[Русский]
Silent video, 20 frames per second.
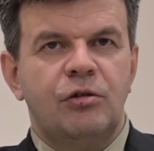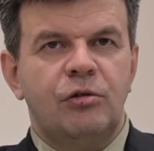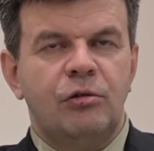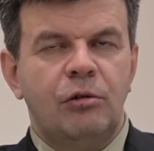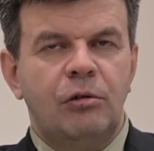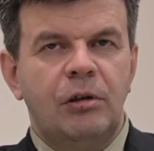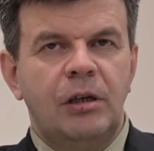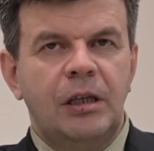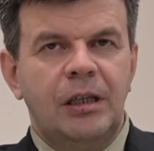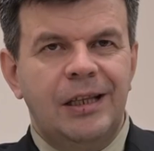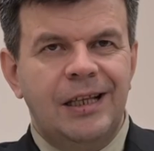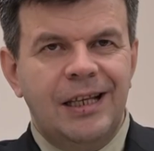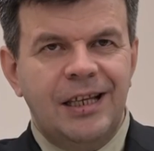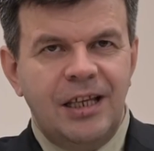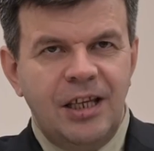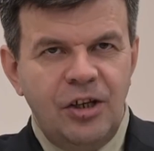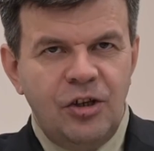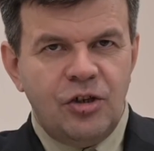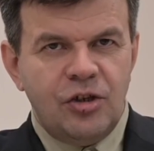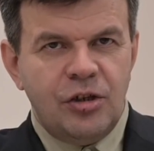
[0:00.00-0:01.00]
что и
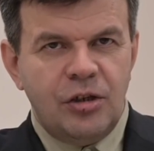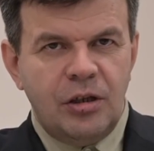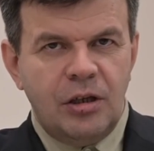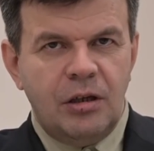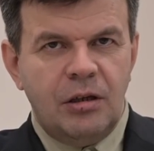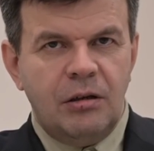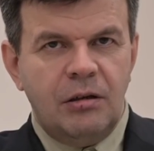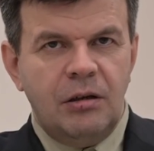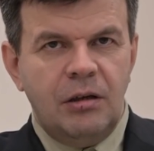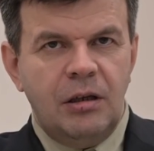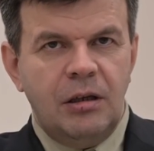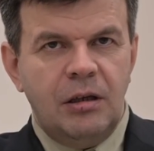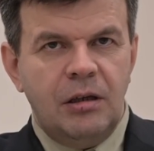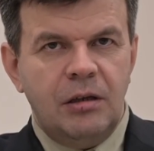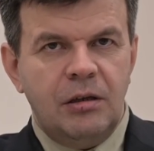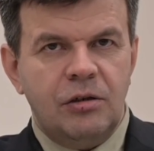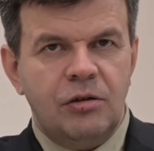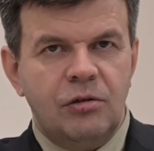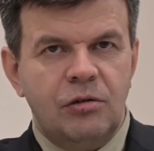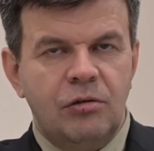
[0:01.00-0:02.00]
логично,
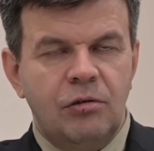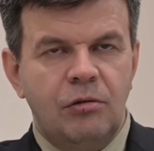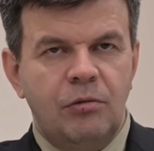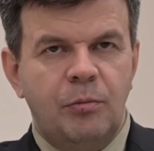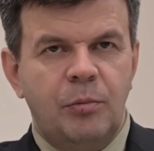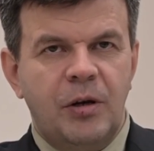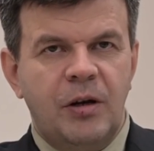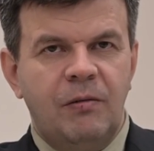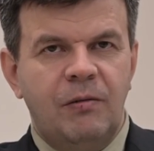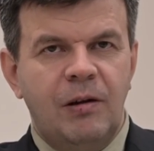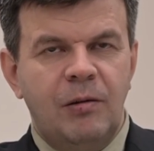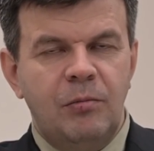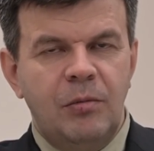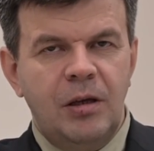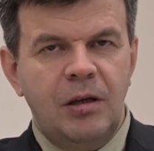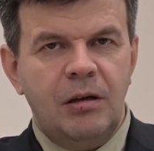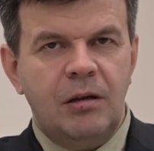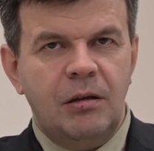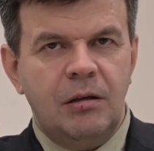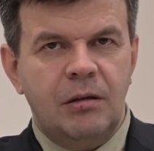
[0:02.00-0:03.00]
и что
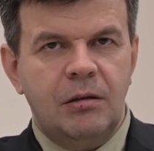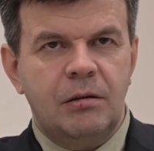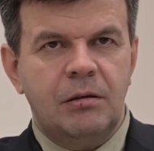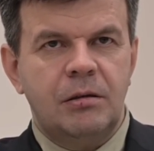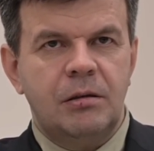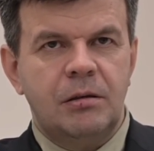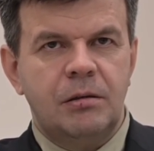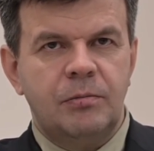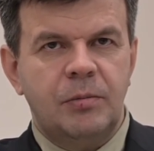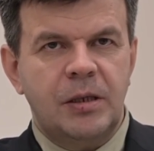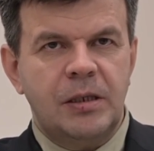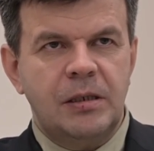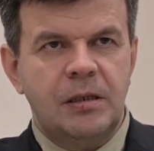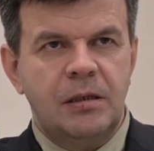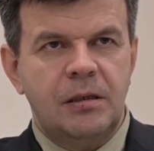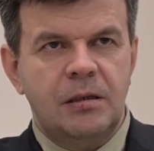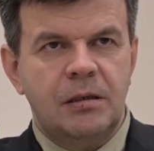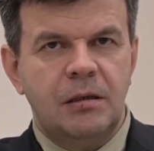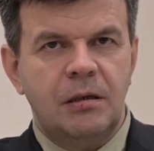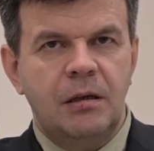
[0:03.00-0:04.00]
правомерно с
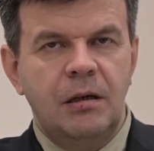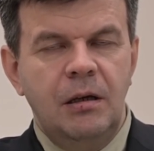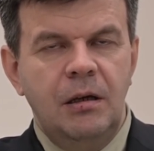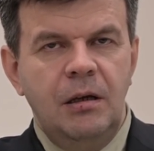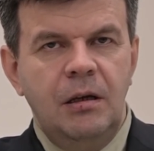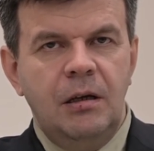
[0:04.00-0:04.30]
позиции